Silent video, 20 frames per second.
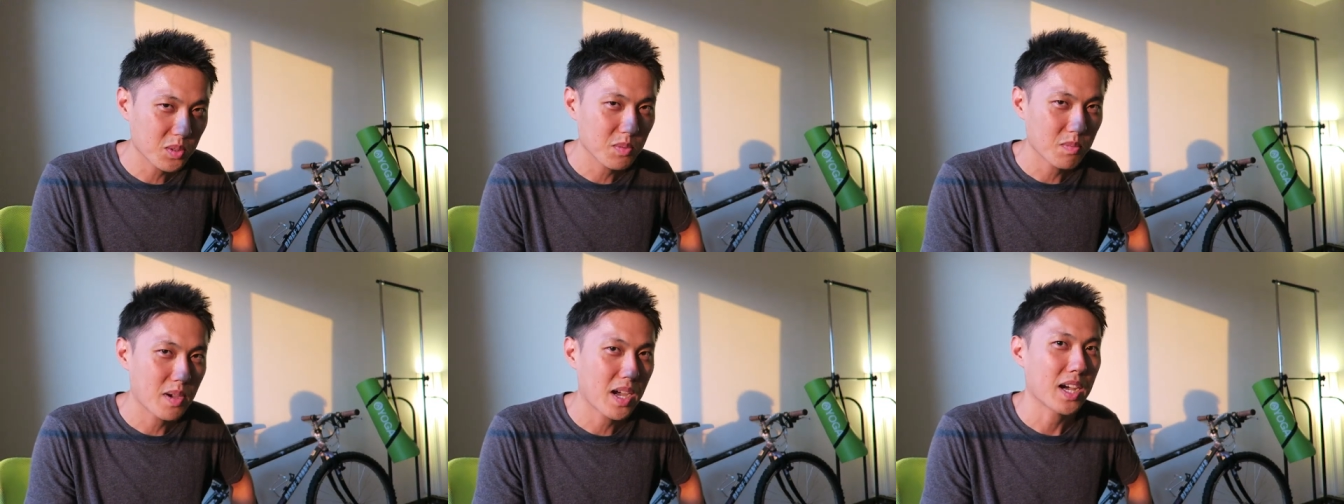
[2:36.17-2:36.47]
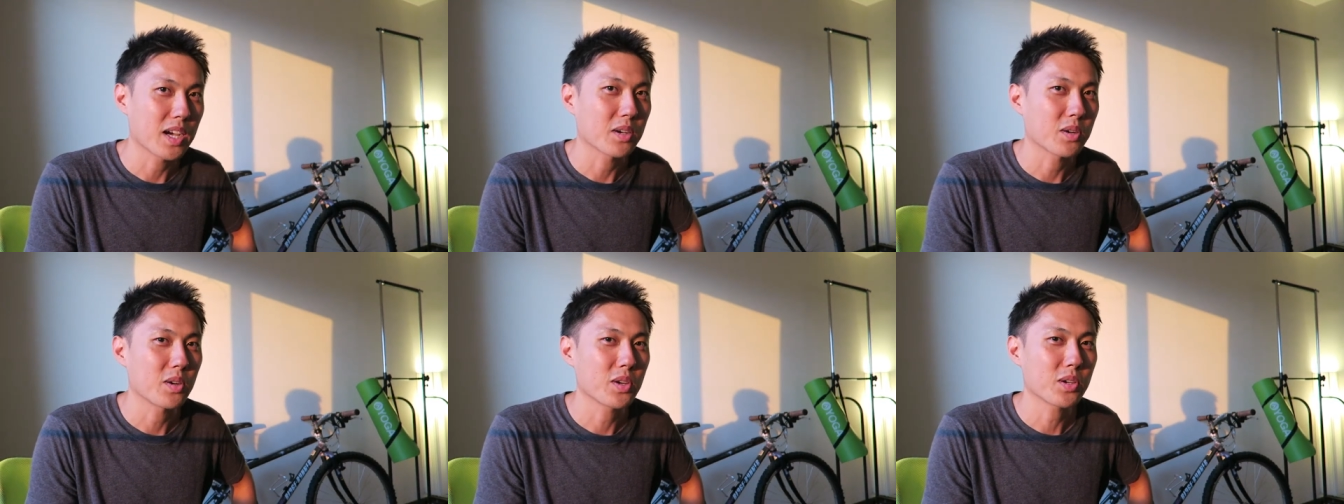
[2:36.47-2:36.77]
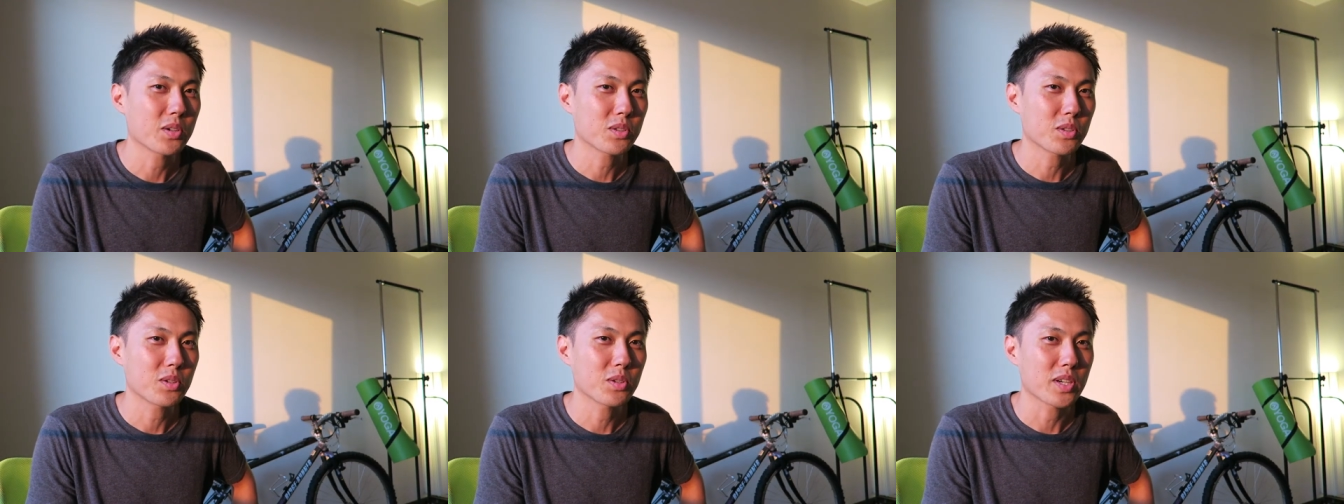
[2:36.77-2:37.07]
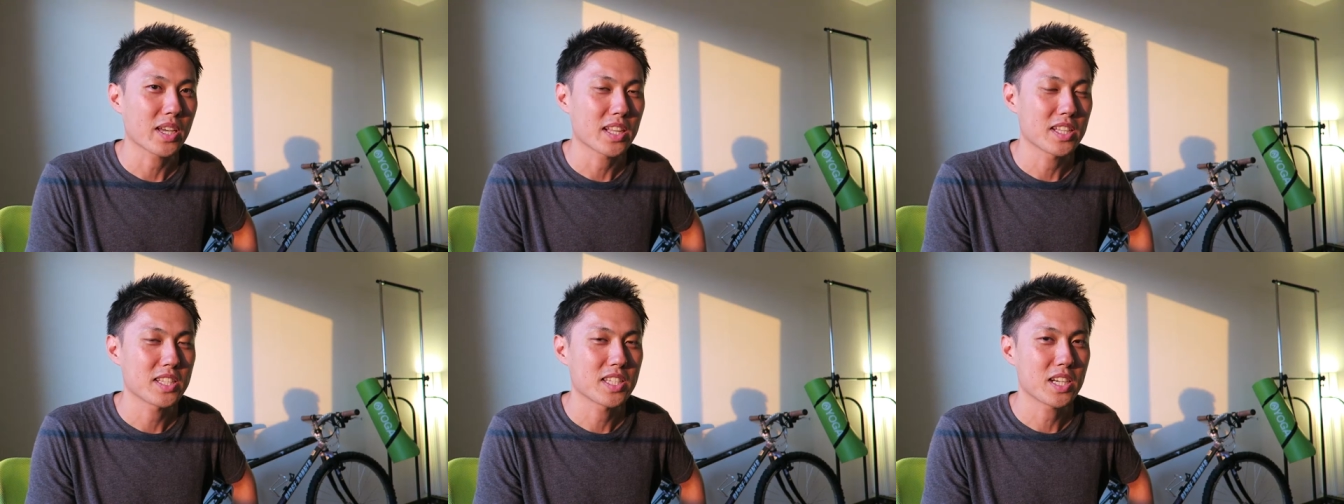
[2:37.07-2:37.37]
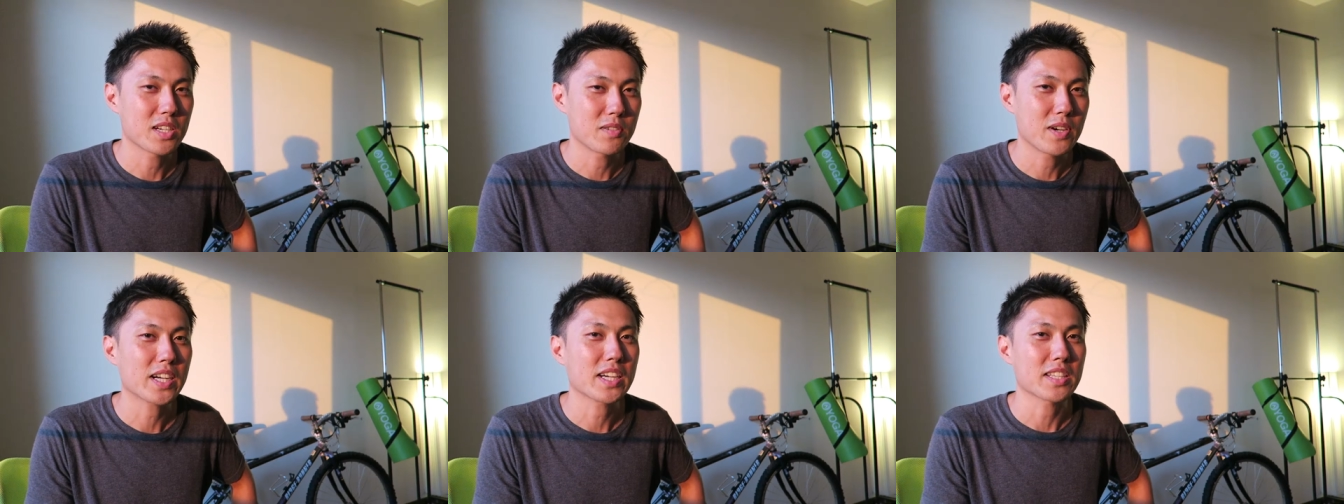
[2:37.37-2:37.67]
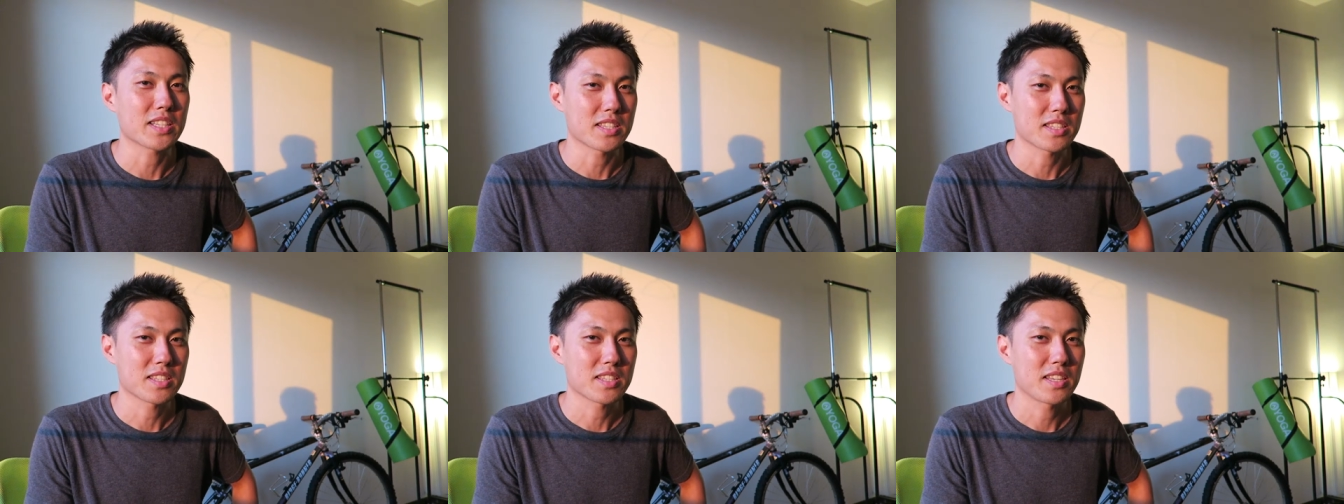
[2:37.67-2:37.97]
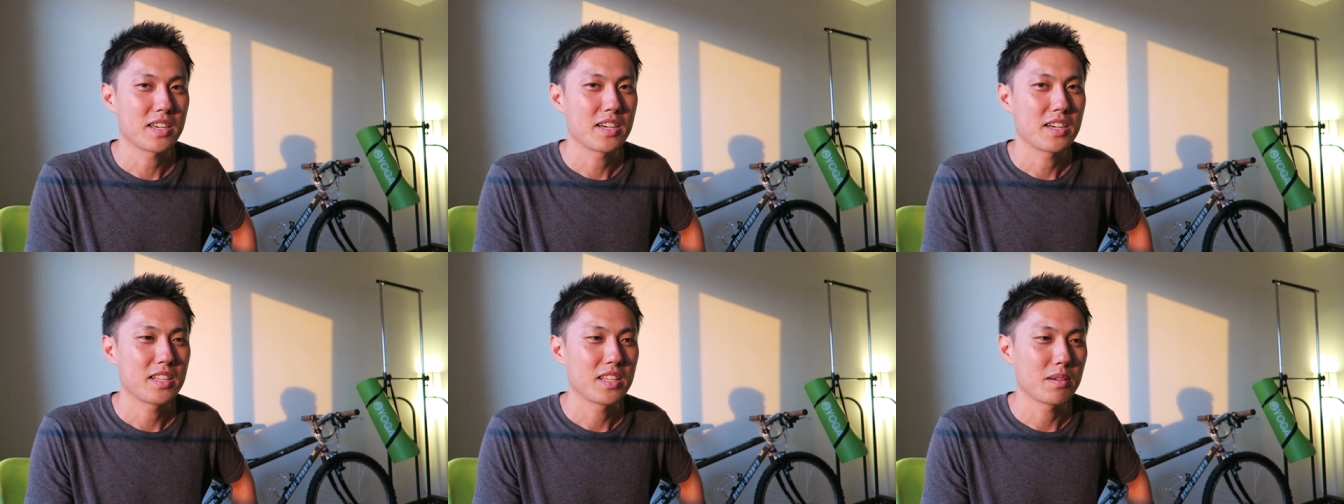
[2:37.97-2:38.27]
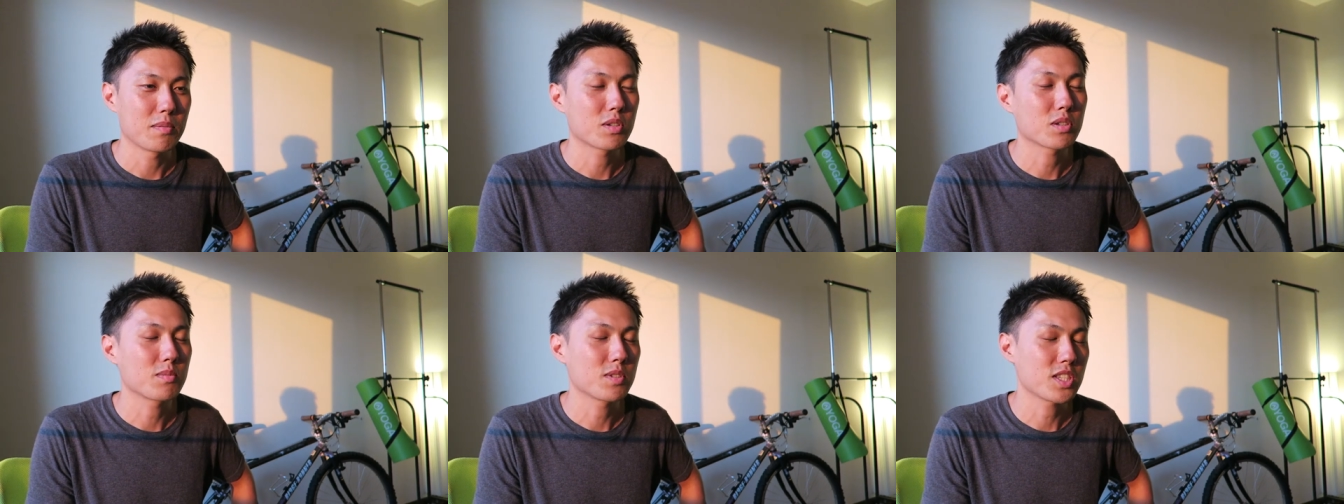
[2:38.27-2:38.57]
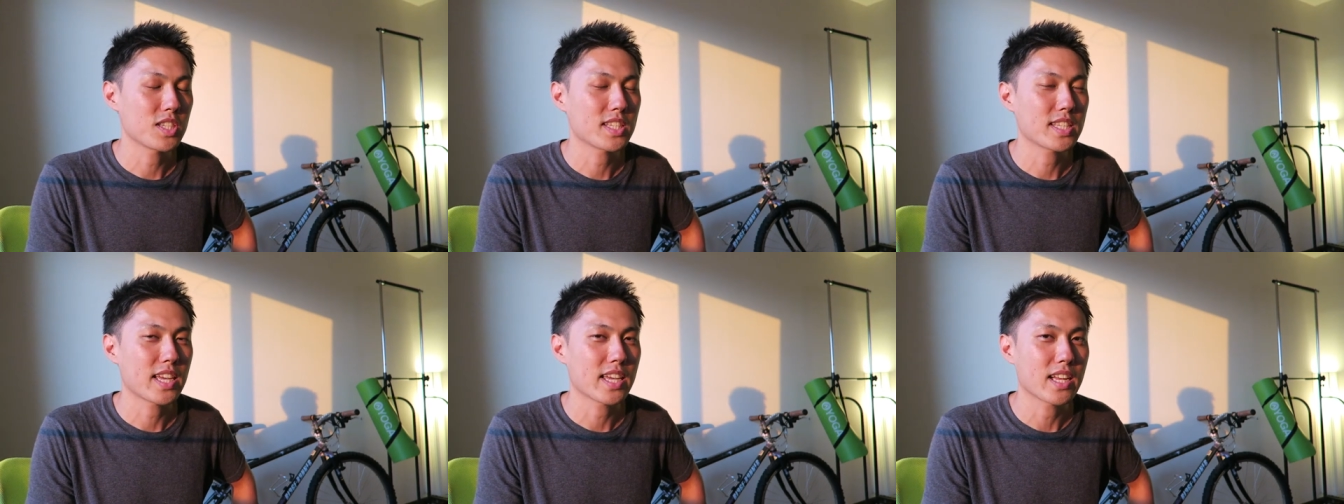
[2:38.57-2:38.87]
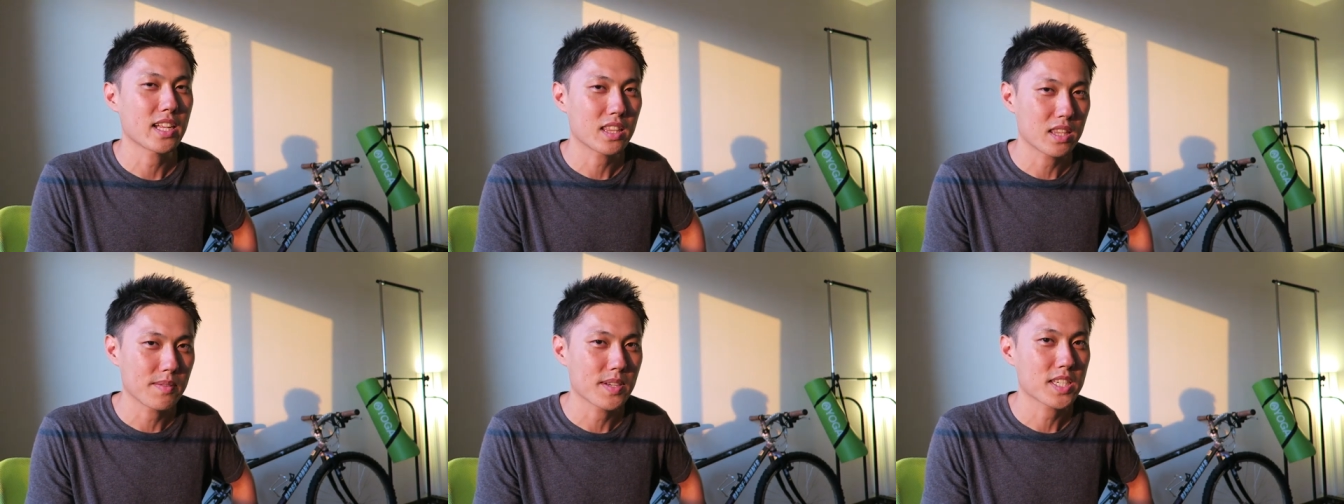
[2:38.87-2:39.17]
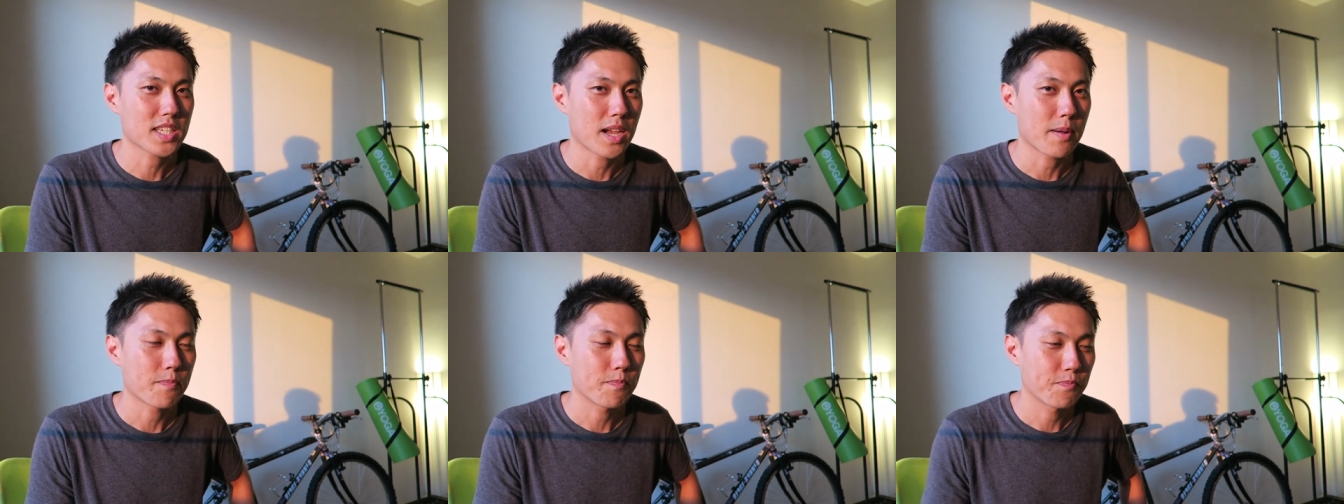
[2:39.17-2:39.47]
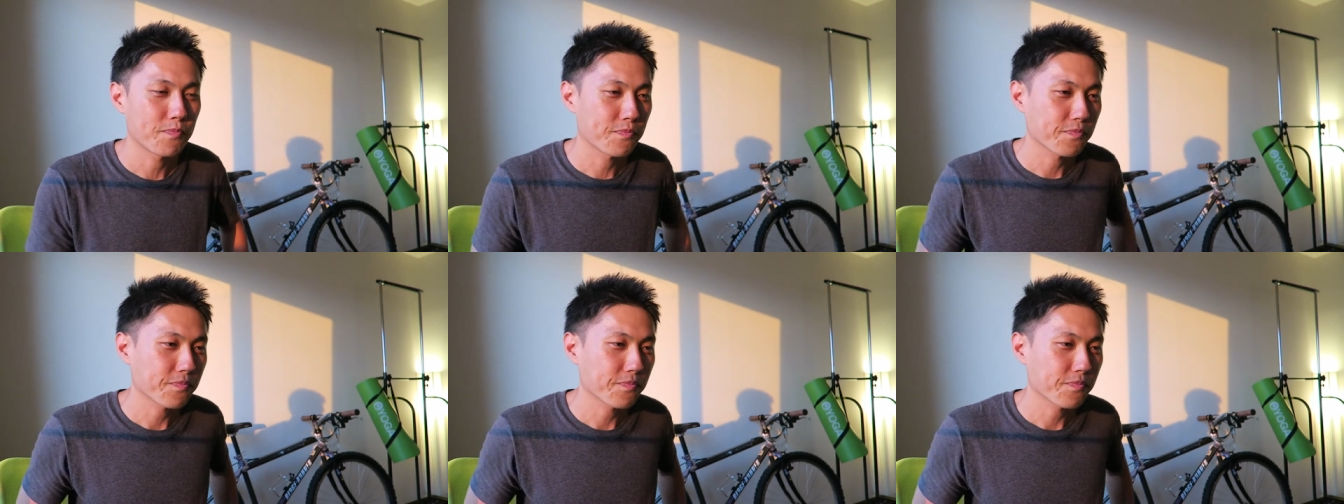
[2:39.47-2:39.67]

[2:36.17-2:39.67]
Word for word: まあこういうことをやっちゃうわけですで僕も実際やってました